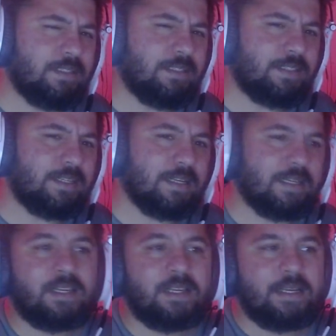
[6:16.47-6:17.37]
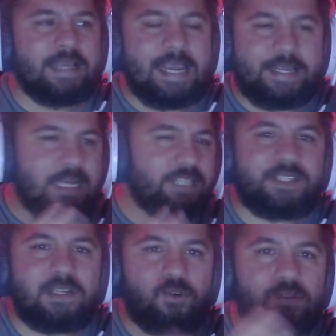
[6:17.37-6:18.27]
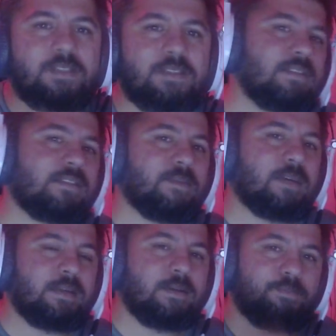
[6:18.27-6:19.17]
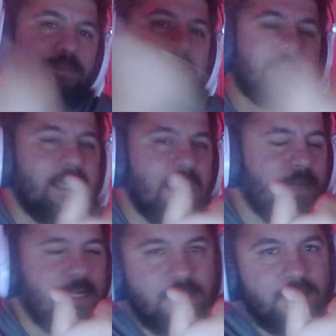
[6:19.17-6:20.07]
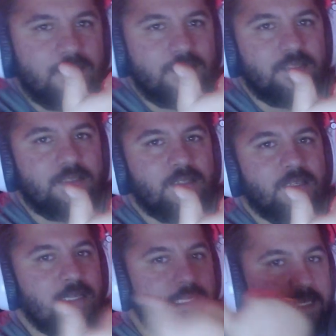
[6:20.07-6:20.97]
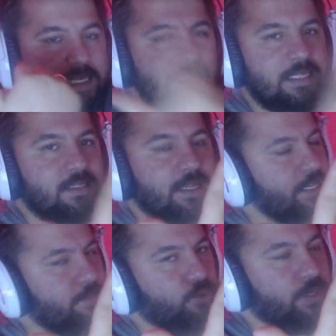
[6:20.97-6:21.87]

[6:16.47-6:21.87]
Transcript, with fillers: yeri enerjiyle oynadığınız zaman 1 SLP kazanırsınız. 2 deneyim puanı.